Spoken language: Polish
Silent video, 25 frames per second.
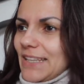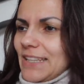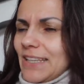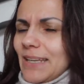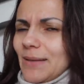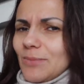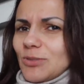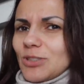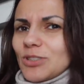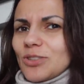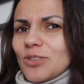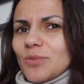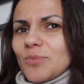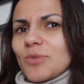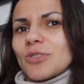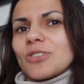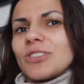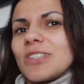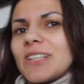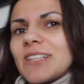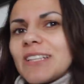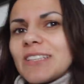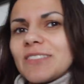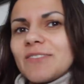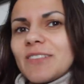Nie wiem, czy to
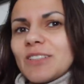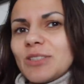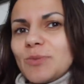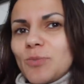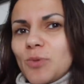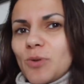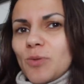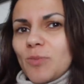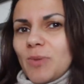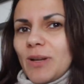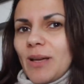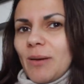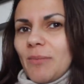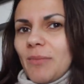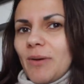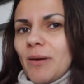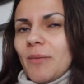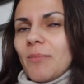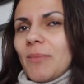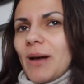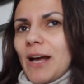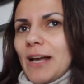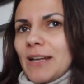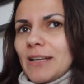można nazwać problemem,